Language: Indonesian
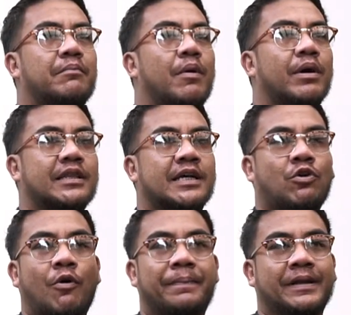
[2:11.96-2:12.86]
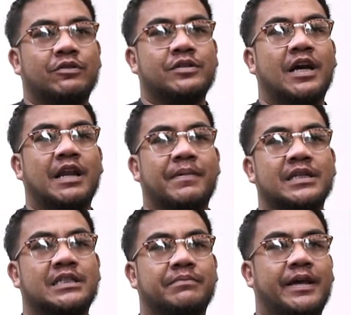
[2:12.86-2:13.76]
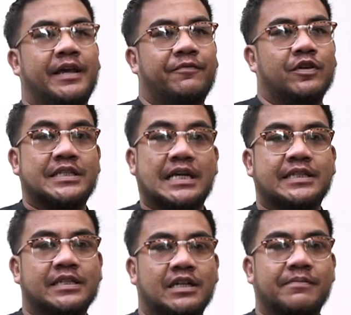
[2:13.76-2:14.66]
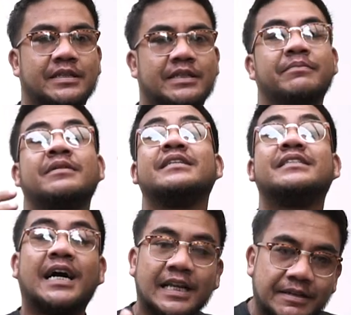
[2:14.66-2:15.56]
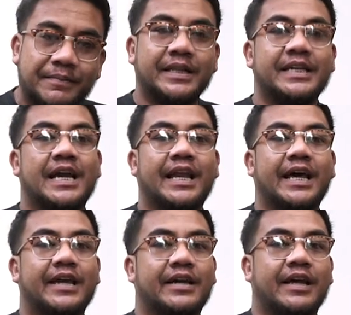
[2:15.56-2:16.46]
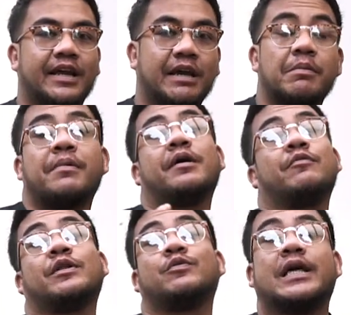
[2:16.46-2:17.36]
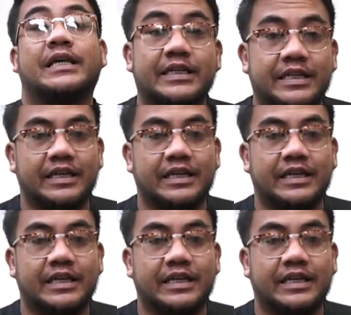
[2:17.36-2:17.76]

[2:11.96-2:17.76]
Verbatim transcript: bawa tas koper atau segala macam handphone casan segala macam jangan sampai ketinggalan karena kamu makan waktu lagi